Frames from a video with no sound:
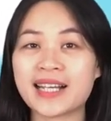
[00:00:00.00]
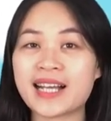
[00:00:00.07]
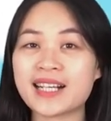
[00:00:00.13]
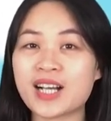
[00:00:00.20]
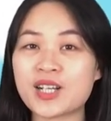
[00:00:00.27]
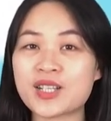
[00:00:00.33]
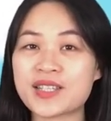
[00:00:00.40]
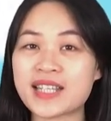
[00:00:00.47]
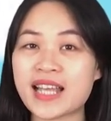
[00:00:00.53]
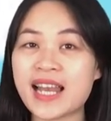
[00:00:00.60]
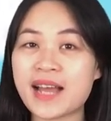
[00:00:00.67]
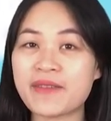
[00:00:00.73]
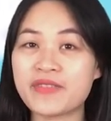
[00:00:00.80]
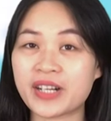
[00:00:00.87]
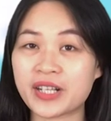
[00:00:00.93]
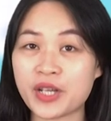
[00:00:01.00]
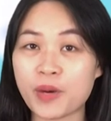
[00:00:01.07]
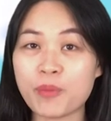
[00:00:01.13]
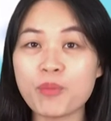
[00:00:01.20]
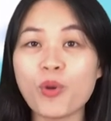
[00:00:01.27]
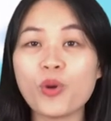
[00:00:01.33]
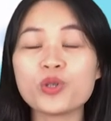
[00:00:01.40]
Các con sẽ làm việc
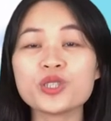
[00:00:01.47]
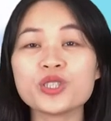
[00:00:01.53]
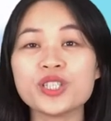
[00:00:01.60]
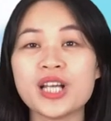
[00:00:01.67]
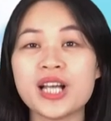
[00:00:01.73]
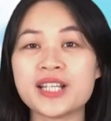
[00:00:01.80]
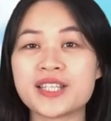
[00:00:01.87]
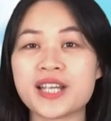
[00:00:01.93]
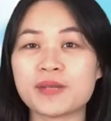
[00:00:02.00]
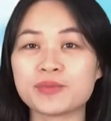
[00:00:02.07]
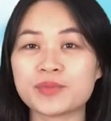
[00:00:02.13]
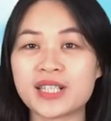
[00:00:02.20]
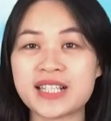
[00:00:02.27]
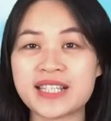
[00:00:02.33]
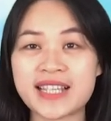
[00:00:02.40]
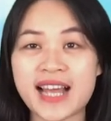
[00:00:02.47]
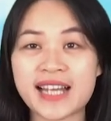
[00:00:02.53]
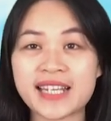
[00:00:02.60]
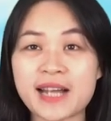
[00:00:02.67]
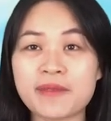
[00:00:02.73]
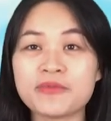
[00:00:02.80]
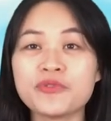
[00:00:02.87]
nhóm 4 trong thời
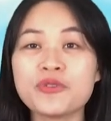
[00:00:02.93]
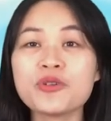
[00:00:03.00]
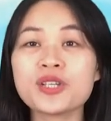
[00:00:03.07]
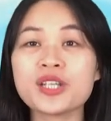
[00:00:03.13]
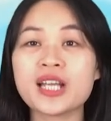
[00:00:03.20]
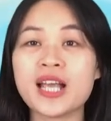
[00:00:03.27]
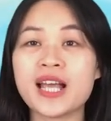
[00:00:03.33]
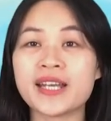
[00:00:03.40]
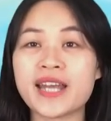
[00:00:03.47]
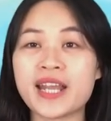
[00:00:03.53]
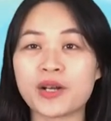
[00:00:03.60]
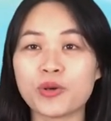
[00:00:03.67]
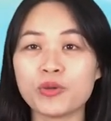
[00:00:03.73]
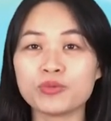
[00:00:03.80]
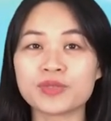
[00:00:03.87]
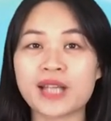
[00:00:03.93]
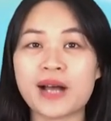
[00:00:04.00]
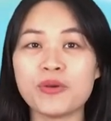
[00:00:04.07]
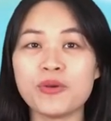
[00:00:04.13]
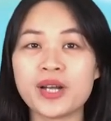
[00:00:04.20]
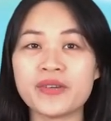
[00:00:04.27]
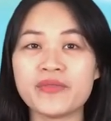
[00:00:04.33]
gian 5 phút để cùng
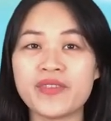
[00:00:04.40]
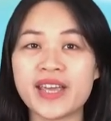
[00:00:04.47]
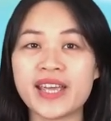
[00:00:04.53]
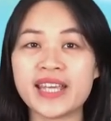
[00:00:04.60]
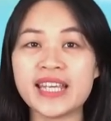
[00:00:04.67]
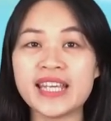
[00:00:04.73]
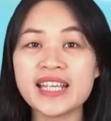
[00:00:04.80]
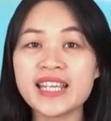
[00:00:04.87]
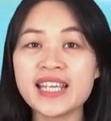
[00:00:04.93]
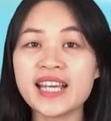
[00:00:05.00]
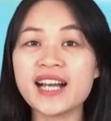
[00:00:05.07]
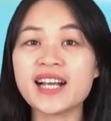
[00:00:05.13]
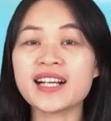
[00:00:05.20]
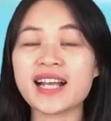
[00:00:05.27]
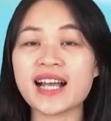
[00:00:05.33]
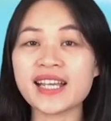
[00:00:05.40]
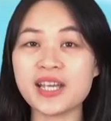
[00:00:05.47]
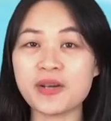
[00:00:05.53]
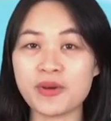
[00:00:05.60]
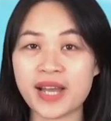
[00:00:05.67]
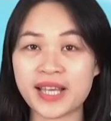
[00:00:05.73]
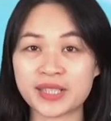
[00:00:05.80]
thảo luận về ý nghĩa các
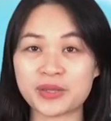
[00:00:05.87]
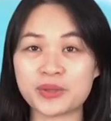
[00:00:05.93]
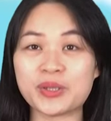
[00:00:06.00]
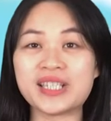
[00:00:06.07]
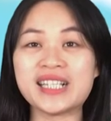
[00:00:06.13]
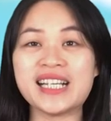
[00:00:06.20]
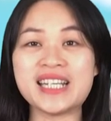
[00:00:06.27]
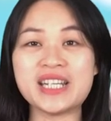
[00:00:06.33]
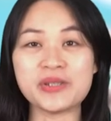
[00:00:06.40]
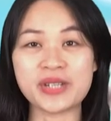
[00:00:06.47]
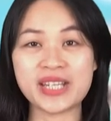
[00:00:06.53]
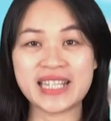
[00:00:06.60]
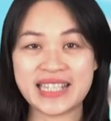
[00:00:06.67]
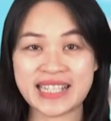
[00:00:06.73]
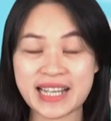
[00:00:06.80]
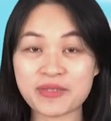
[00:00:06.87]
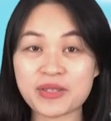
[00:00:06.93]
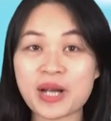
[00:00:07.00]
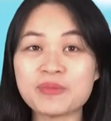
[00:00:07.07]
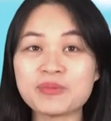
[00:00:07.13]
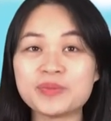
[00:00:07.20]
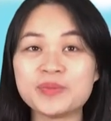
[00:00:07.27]
hiệu lệnh của người điều khiển giao
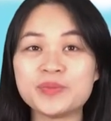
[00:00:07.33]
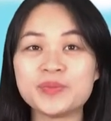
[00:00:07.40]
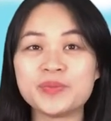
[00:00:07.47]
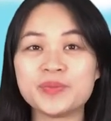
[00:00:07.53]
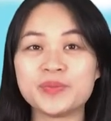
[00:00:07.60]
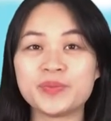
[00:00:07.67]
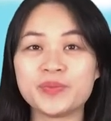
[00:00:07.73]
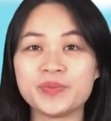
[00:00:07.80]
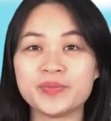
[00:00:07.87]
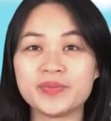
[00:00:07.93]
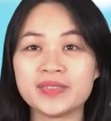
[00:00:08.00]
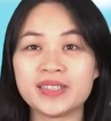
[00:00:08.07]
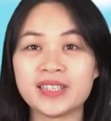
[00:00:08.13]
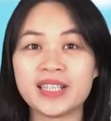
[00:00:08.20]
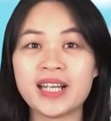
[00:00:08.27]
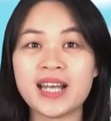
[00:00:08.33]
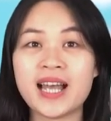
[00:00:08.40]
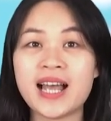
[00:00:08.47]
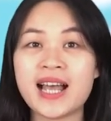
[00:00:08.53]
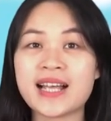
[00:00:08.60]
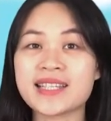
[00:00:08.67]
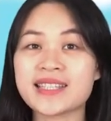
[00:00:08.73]
thông.
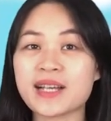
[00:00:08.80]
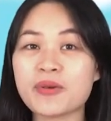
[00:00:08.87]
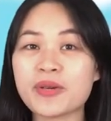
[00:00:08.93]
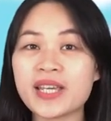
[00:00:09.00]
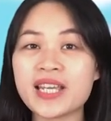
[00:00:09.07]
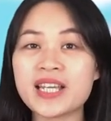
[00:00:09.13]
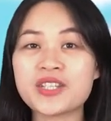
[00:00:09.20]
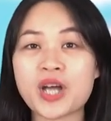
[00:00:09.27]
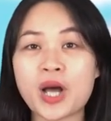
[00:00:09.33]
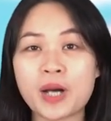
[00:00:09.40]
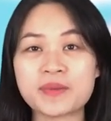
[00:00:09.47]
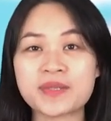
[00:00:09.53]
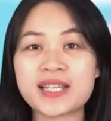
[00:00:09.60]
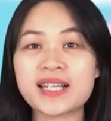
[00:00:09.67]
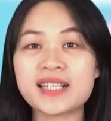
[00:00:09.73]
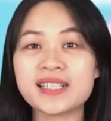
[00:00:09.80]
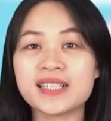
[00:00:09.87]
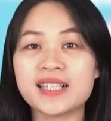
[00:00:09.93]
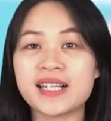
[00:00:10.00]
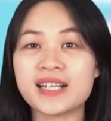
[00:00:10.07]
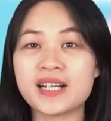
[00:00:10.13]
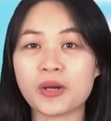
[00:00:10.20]
Sau khi cho học
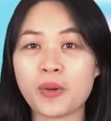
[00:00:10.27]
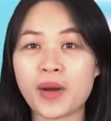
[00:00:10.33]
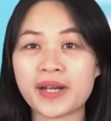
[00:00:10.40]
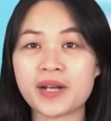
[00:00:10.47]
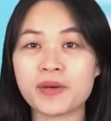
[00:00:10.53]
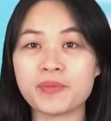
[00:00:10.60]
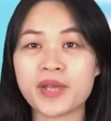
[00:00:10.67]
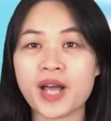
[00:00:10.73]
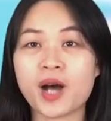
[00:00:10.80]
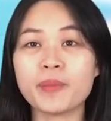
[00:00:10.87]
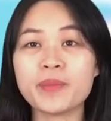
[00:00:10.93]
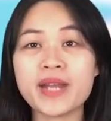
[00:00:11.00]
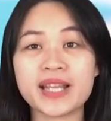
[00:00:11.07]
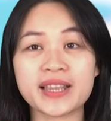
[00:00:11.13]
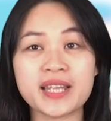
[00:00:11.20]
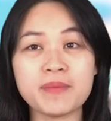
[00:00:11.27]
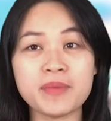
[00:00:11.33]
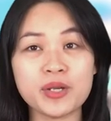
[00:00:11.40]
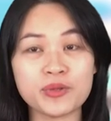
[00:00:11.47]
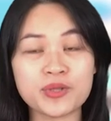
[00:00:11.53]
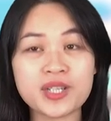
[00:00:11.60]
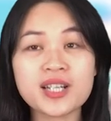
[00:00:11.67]
sinh được hoạt động nhóm để tìm
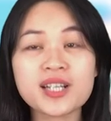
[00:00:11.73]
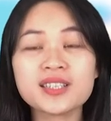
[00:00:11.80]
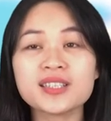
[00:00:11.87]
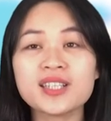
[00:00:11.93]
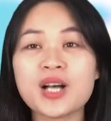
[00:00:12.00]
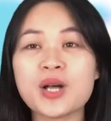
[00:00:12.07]
hiểu trước